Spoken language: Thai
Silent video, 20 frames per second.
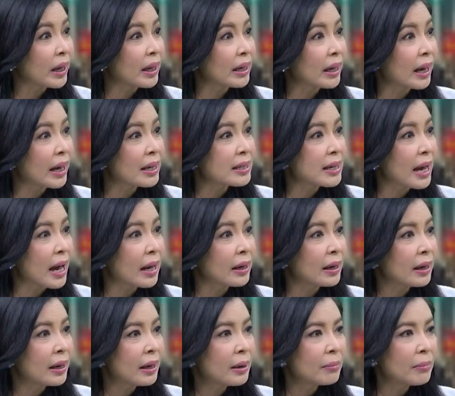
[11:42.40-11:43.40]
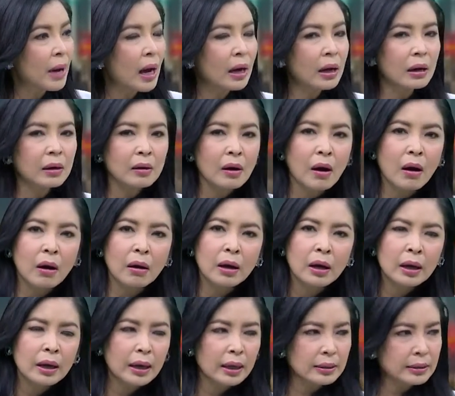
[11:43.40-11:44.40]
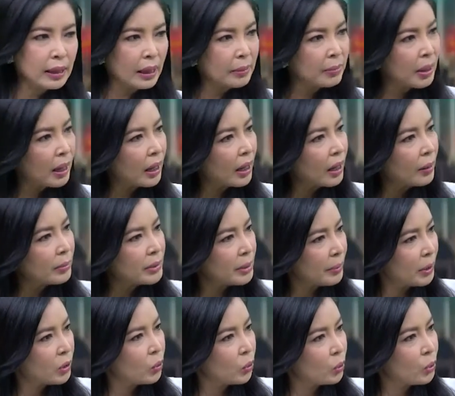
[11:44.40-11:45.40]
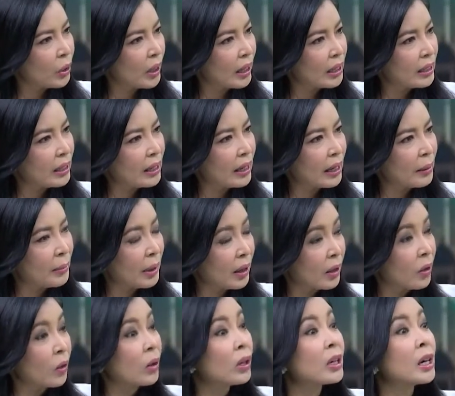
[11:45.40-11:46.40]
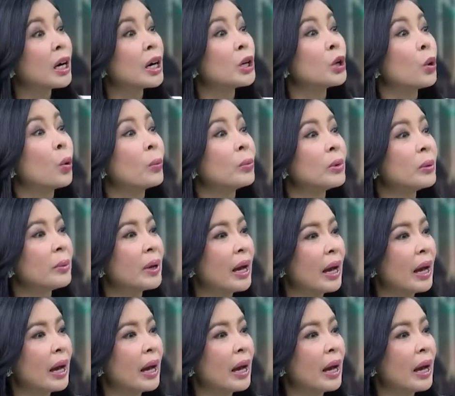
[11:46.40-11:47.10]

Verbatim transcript: มือนกันนะคะอาจารย์มากะรองกับไซเบอร์มันจะมาอยู่ด้วยกันได้ยังไงมากะรองก็คือขนมใช่